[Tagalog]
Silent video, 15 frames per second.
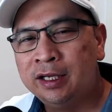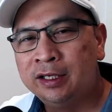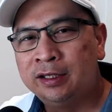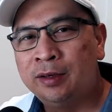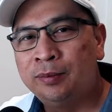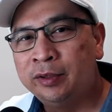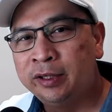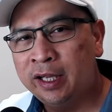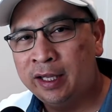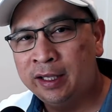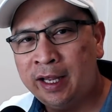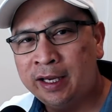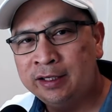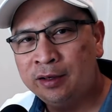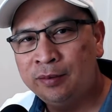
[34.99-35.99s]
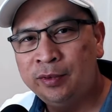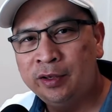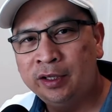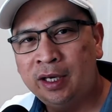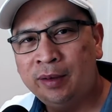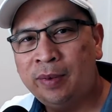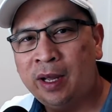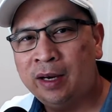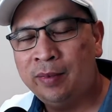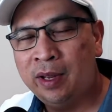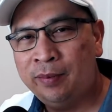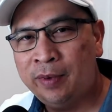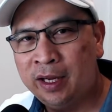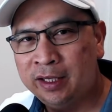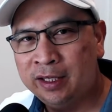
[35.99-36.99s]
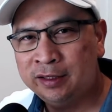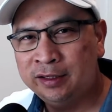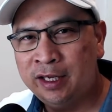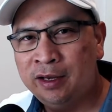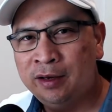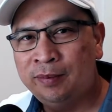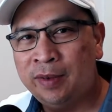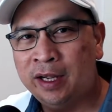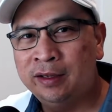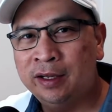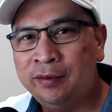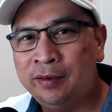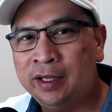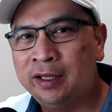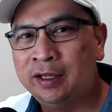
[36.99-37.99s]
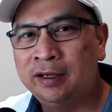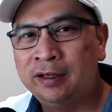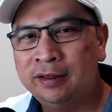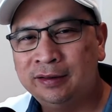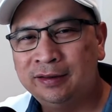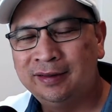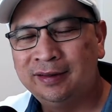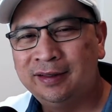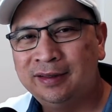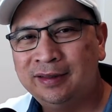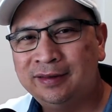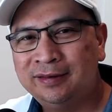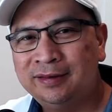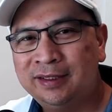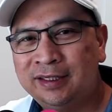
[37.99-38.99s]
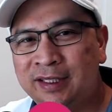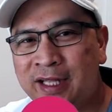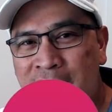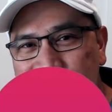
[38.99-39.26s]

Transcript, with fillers: So, punta na tayo sa computer para maipakita ko sa iyo paano gawin to. Stay